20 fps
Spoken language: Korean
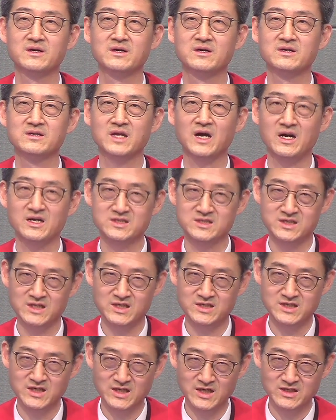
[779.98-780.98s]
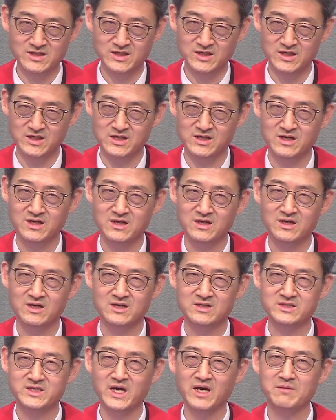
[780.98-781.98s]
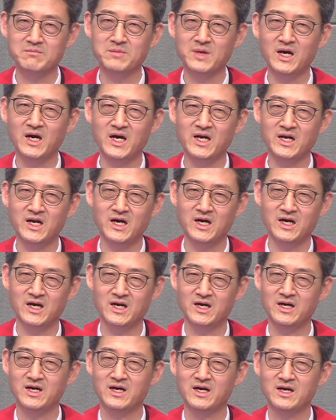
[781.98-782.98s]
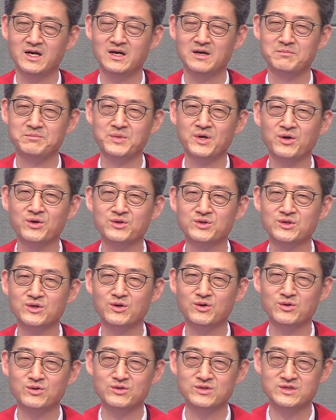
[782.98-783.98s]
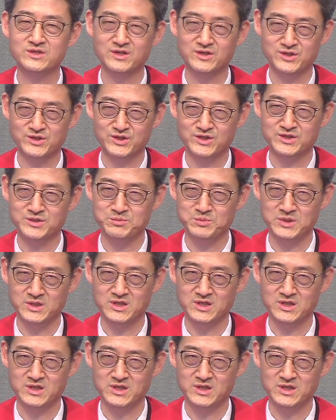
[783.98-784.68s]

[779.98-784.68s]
당신의 제자들을 책망하라 명령어로 쓰여져 있습니다.